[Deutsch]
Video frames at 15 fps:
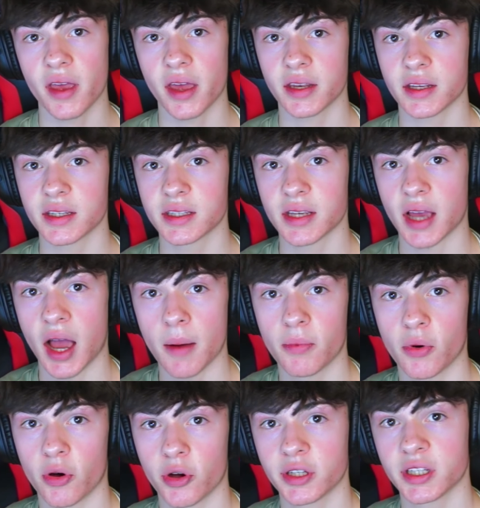werde ich
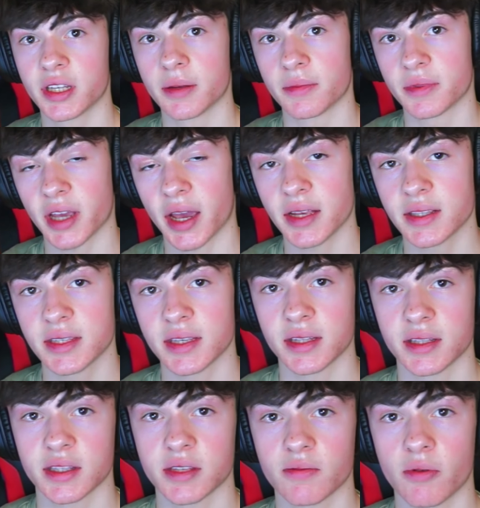ab heute, dem
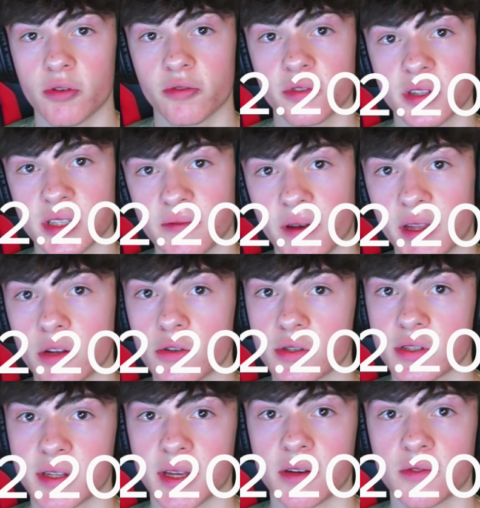
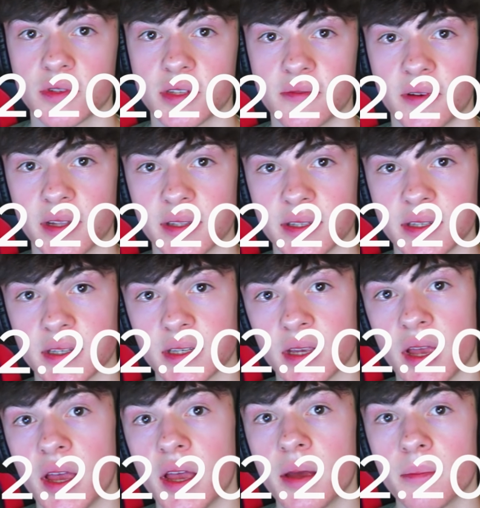13.12.2023
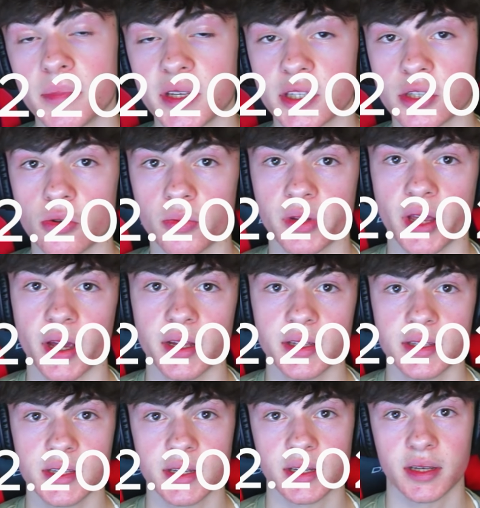bis zum
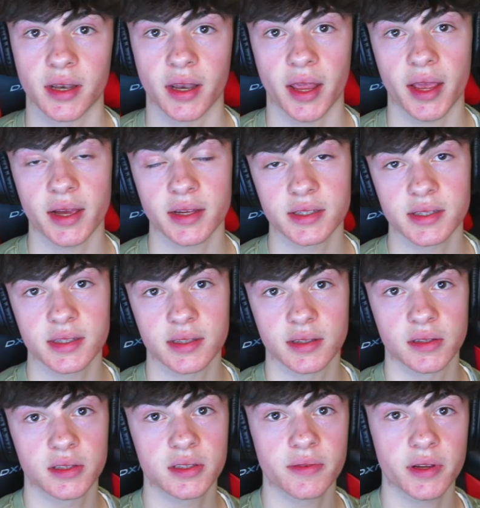
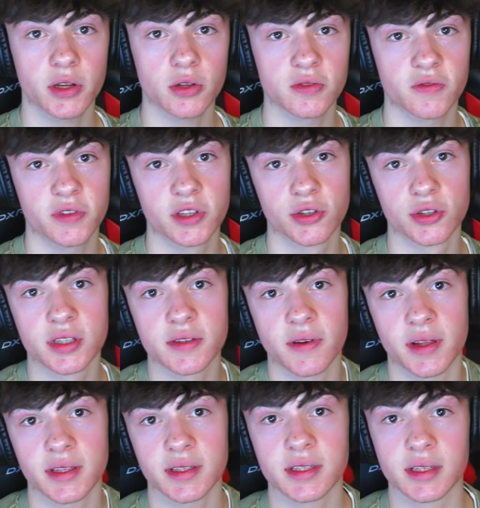
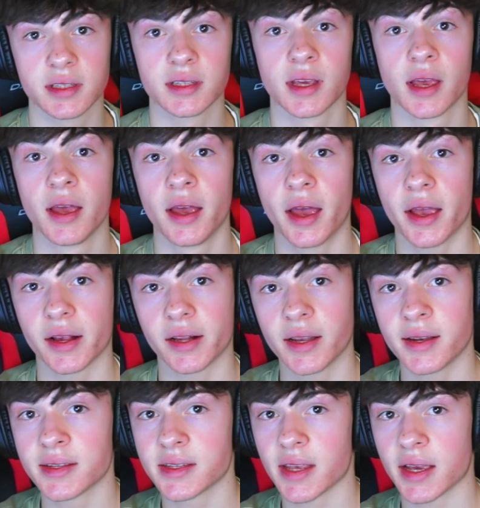13.01.2024 ein
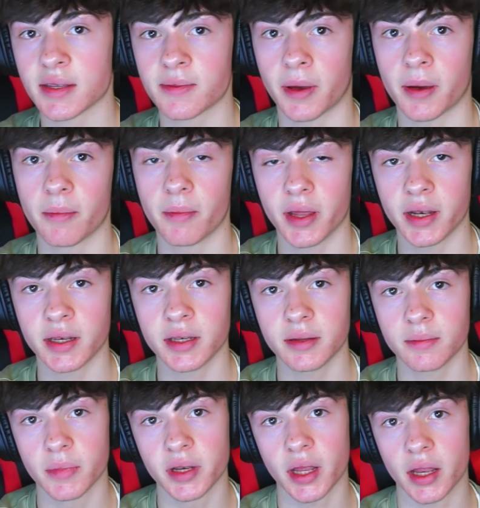kleines Experiment
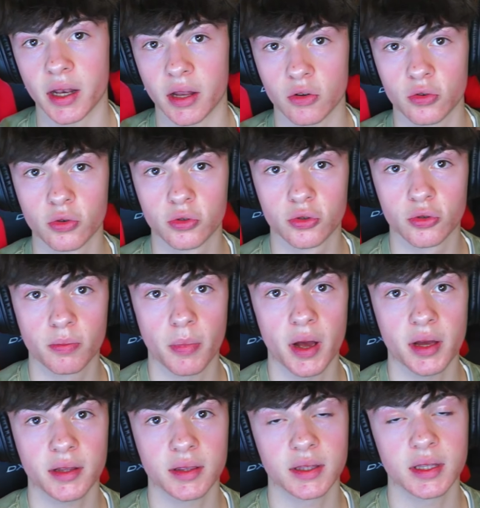mit einer Cook Group
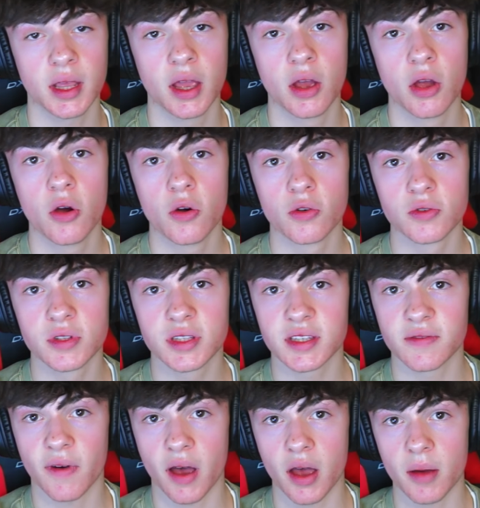machen. Und
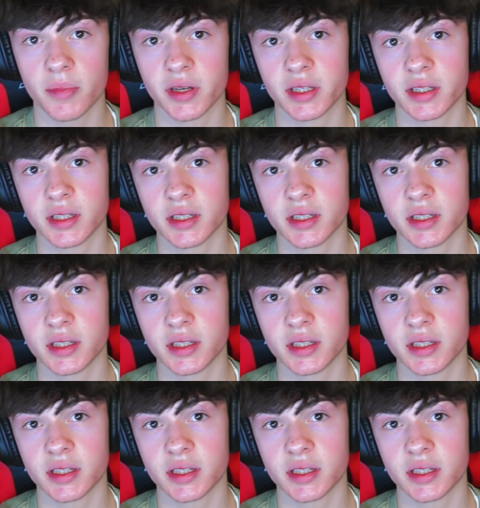zwar bin